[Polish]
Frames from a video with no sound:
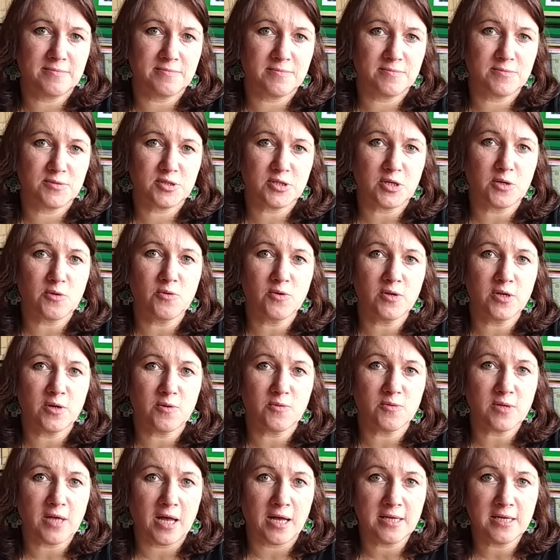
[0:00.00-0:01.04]
mm, szczególnie
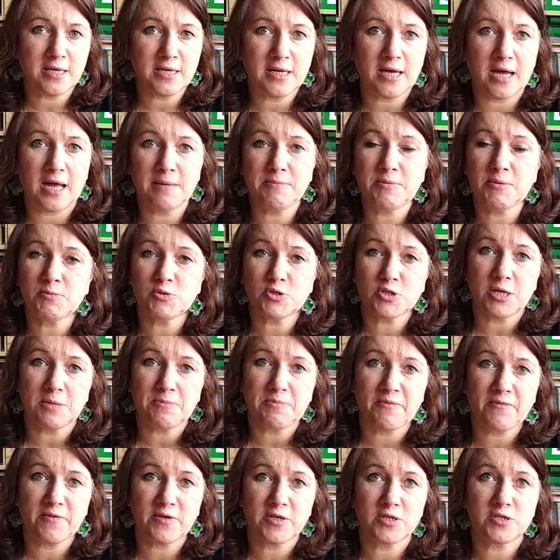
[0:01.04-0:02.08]
udane, albo można
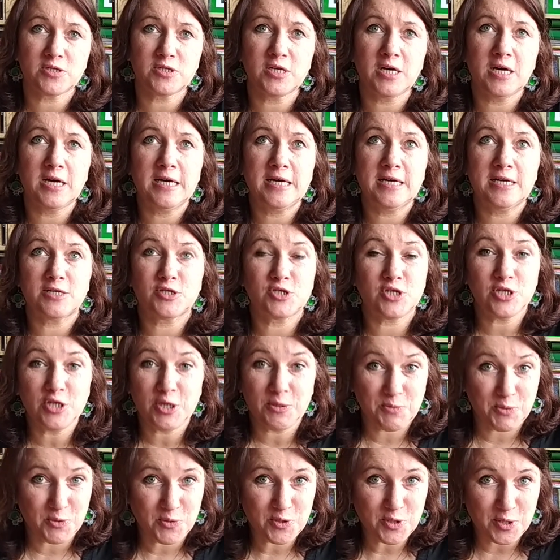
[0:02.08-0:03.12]
powiedzieć, że
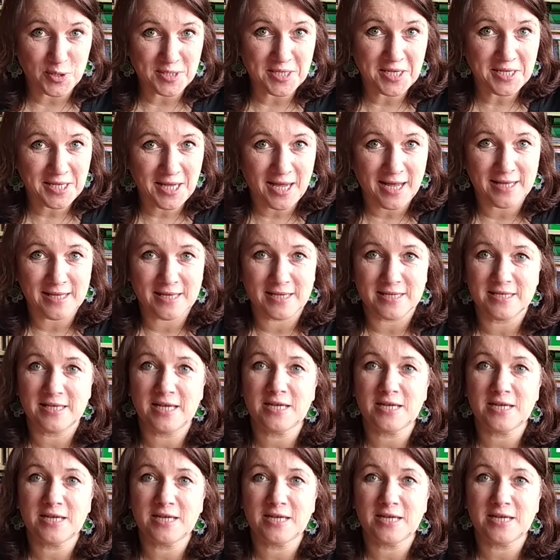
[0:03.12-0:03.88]
nie były doceniane.